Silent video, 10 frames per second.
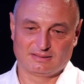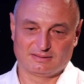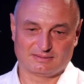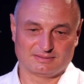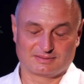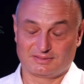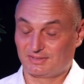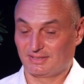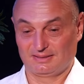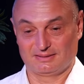Э,
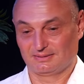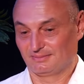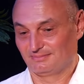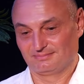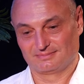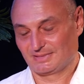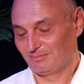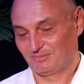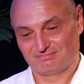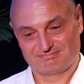англичане
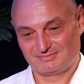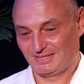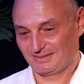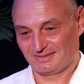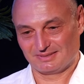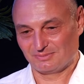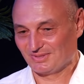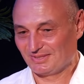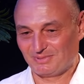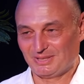там яхтингом
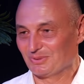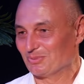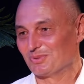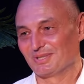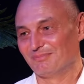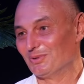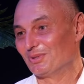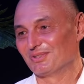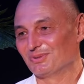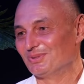занимаются уже
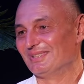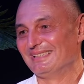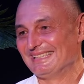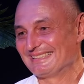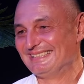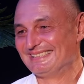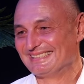много сотен лет.